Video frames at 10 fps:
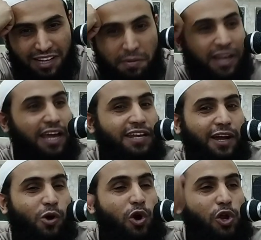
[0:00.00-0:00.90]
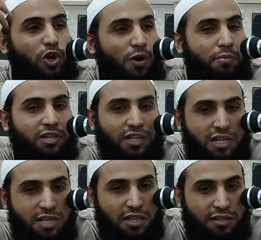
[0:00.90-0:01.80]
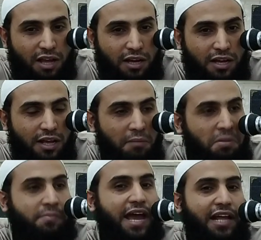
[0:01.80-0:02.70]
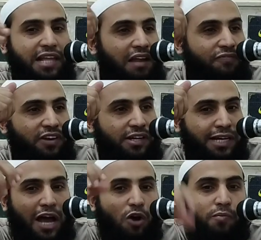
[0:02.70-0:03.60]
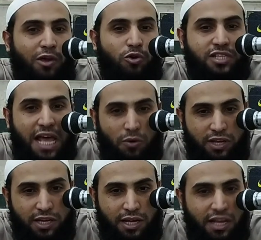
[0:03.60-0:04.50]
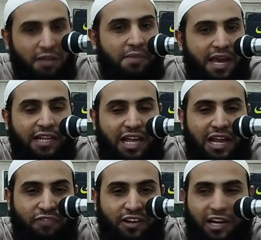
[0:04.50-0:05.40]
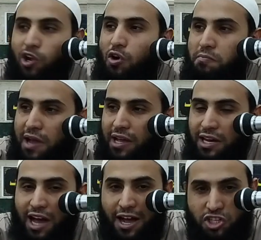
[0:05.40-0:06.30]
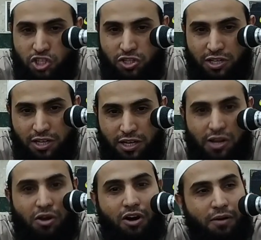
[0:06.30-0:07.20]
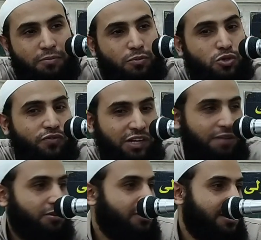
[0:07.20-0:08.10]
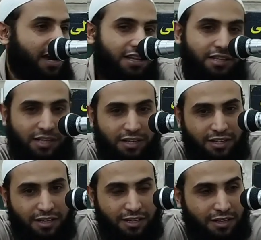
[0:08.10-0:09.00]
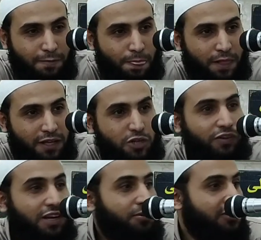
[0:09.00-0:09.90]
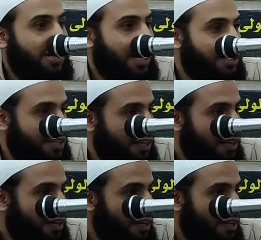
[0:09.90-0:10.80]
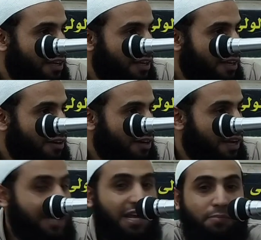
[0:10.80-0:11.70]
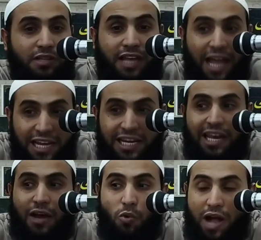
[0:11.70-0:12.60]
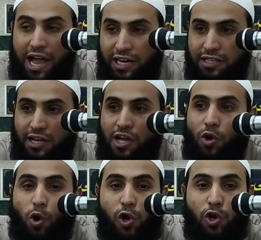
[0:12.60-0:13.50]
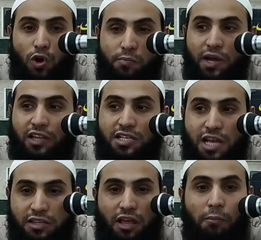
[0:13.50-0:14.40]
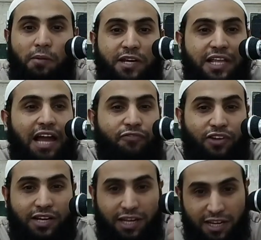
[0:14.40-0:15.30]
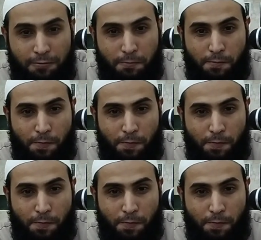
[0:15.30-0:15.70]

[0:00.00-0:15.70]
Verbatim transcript: يبقى كأنك كل يوم بتتصدق بمئة ألف جنيه أو ما يساوي مئة ألف جنيه اللي هم العشر رقاب شوف احنا بنضيع قد ايه شوف احنا بنضيع قد ايه كأنك بتخيل لو واحد كل يوم بيتصدق بمئة ألف جنيه